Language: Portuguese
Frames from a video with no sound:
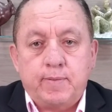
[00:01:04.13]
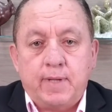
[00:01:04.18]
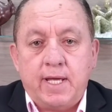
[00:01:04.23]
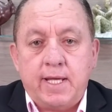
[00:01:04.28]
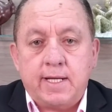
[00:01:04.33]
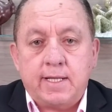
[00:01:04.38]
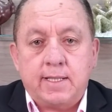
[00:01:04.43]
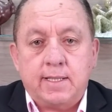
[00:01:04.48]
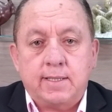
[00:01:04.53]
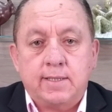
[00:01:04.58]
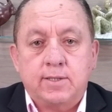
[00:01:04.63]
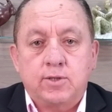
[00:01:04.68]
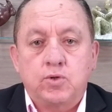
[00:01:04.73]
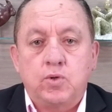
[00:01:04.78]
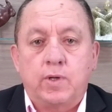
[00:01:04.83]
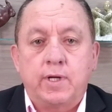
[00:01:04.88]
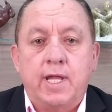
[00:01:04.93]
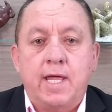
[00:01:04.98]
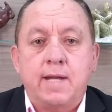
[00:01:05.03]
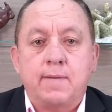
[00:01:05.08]
para
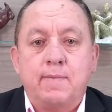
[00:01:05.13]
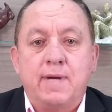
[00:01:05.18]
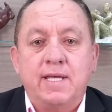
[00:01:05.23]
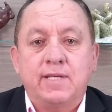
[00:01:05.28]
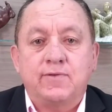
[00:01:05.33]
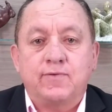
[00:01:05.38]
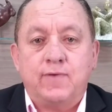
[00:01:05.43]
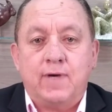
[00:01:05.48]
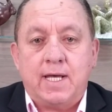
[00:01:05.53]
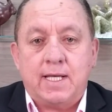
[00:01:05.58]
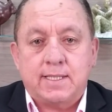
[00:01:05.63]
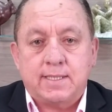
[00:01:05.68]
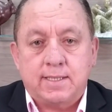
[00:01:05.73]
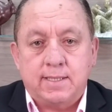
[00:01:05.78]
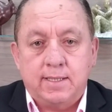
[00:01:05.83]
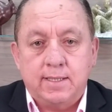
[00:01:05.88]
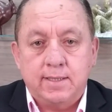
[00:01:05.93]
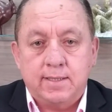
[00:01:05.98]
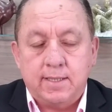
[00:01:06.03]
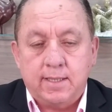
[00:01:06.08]
tornar mais
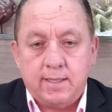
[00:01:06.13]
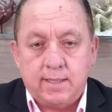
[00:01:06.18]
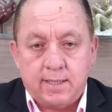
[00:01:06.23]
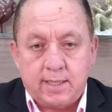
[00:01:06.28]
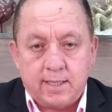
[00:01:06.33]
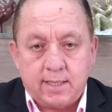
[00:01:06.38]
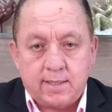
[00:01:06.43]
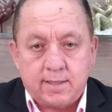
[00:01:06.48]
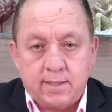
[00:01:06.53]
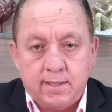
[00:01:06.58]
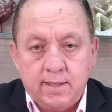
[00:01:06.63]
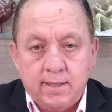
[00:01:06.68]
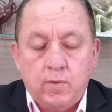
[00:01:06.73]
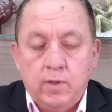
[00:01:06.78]
fácil entender